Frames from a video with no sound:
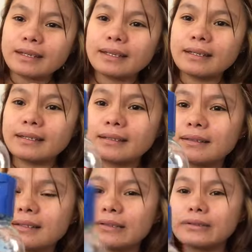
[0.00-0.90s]
Ayan.
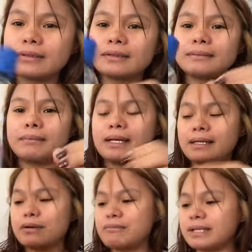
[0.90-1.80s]
Palagi ako